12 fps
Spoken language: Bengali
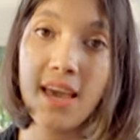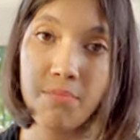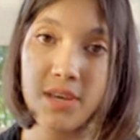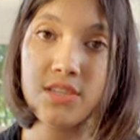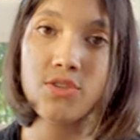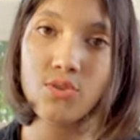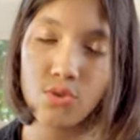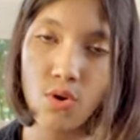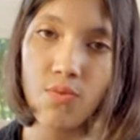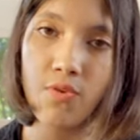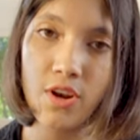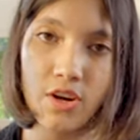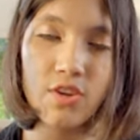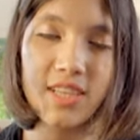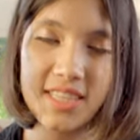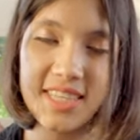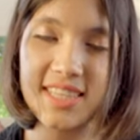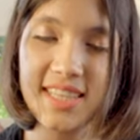হেভি স্নোফলের
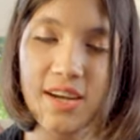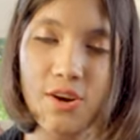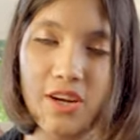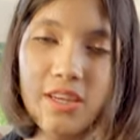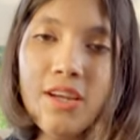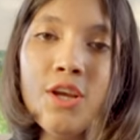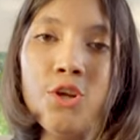কথা চিন্তা করেন